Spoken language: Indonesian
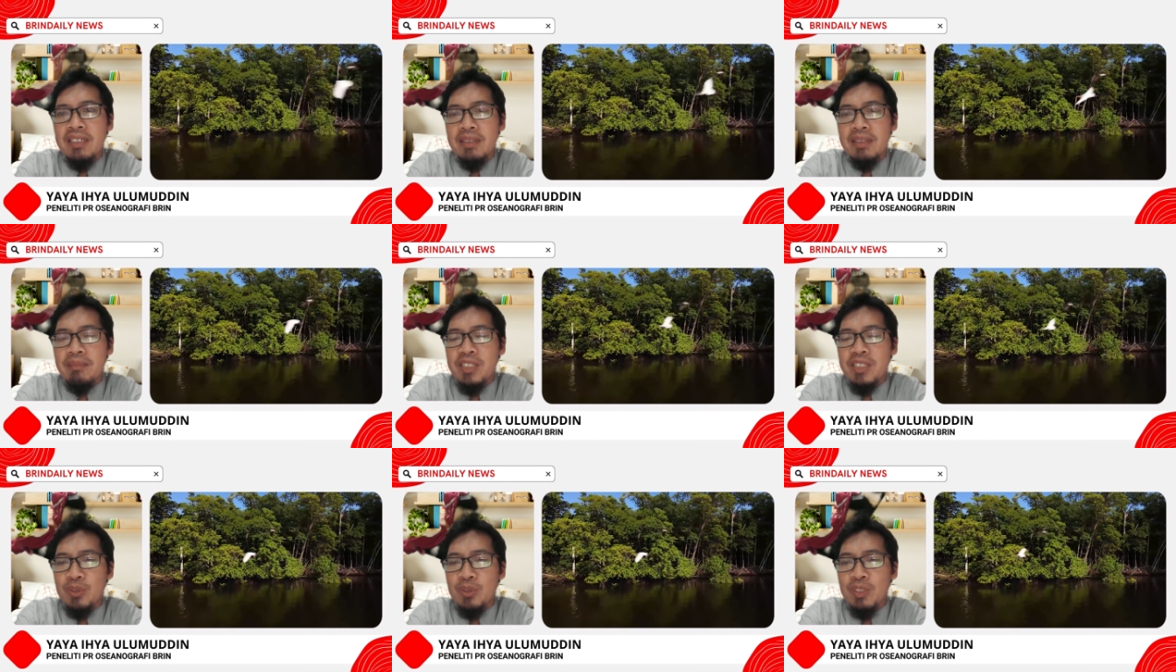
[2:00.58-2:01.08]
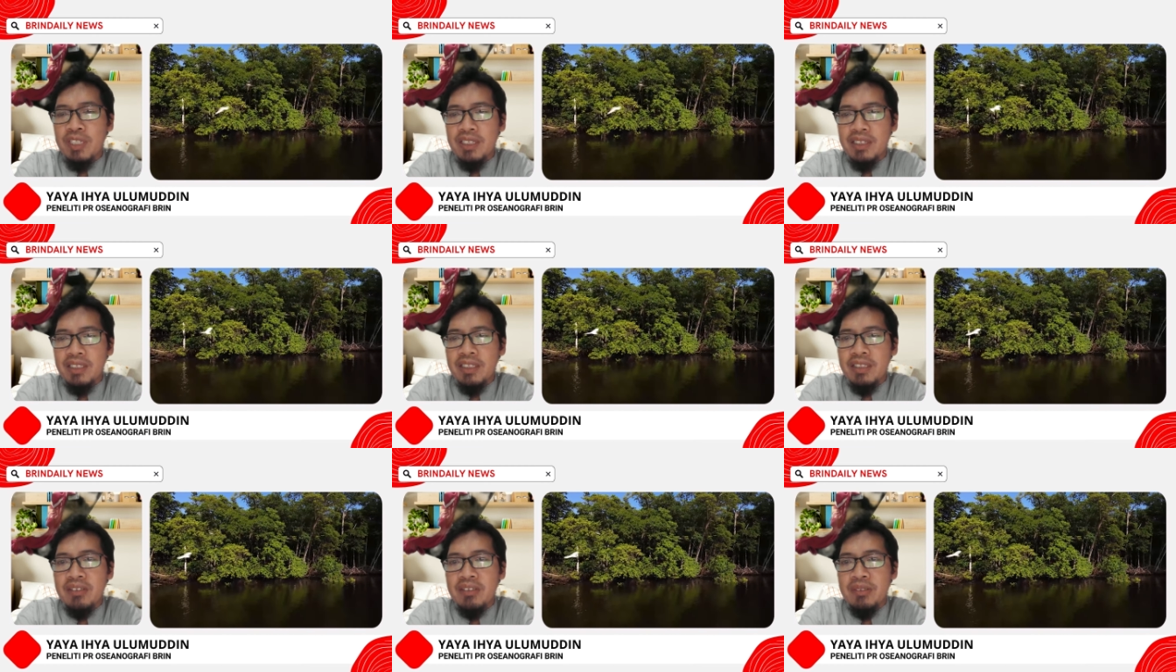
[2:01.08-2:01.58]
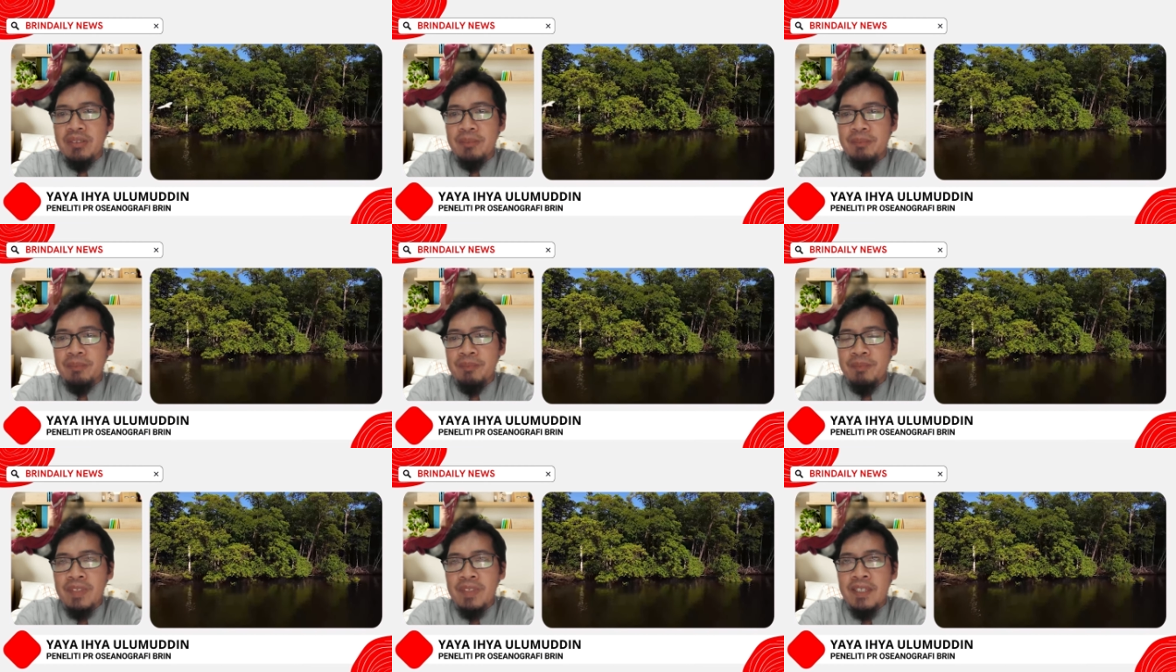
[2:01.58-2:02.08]
lebih sulit gitu.
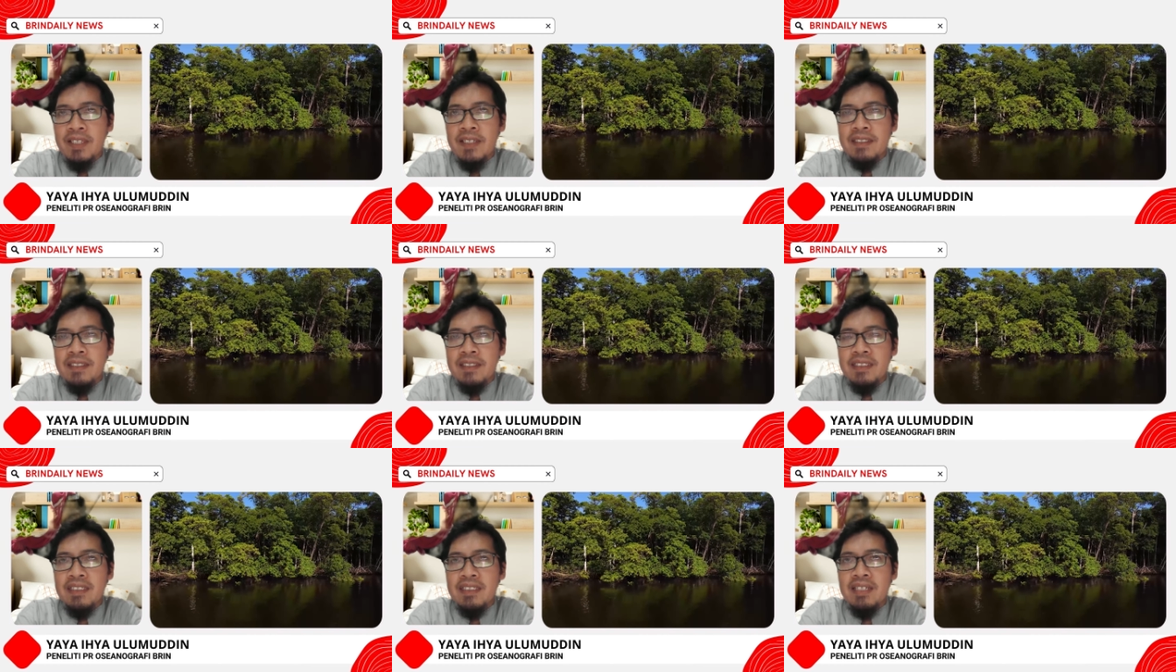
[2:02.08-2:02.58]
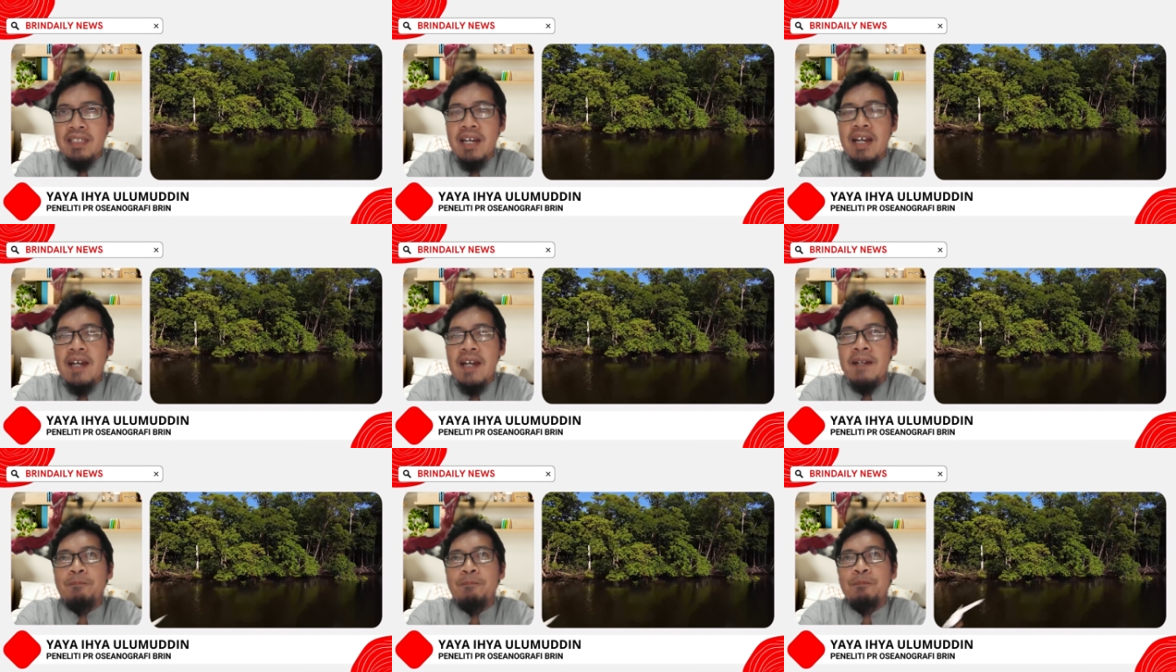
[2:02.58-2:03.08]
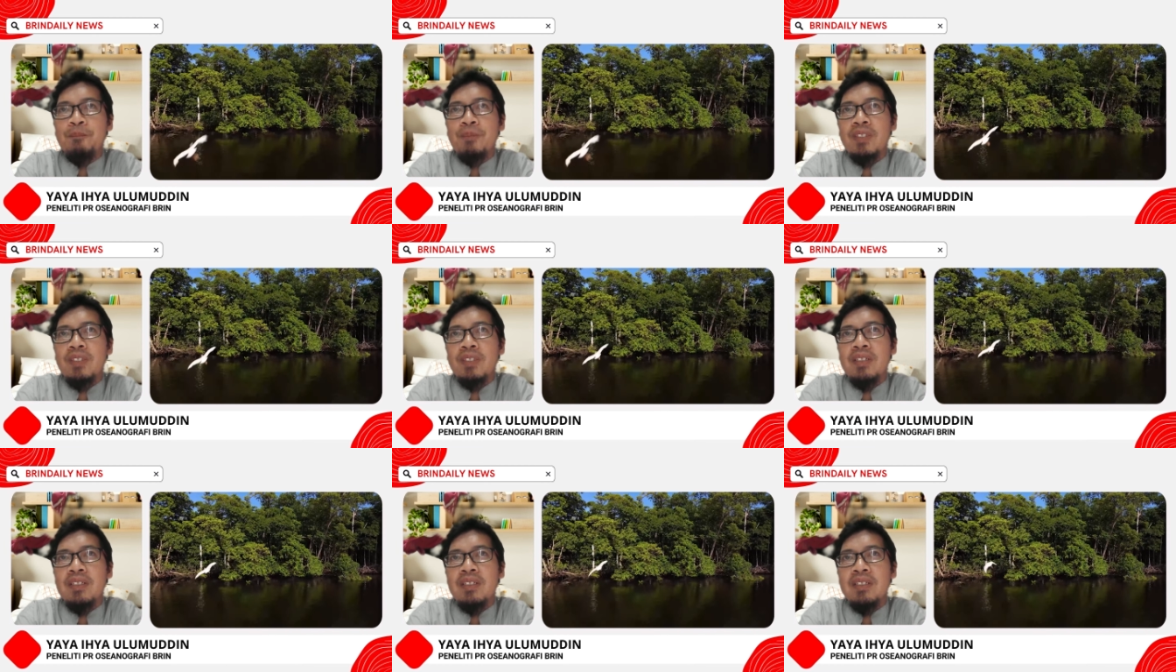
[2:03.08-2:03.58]
sehingga
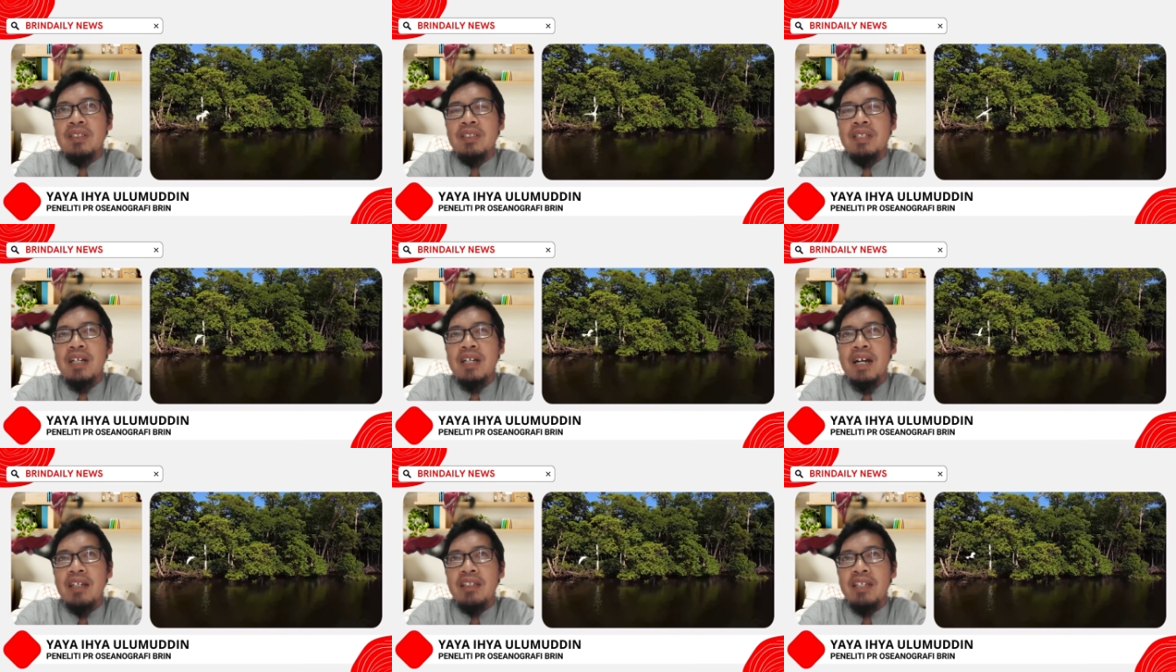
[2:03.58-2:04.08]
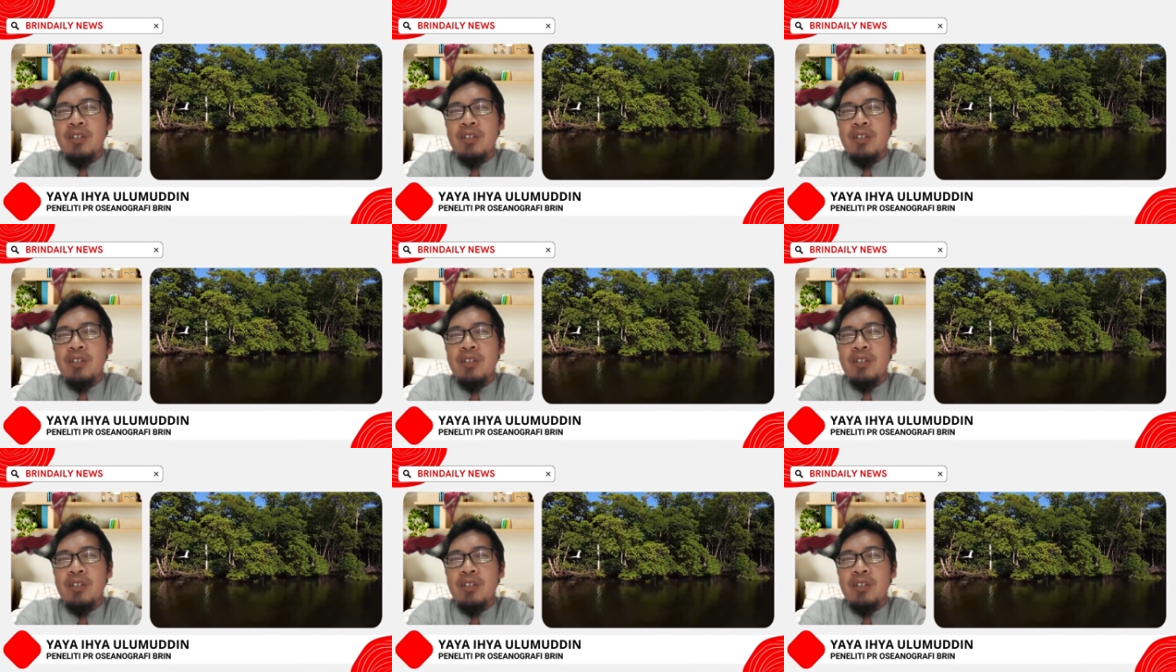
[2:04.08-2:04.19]
uh, ada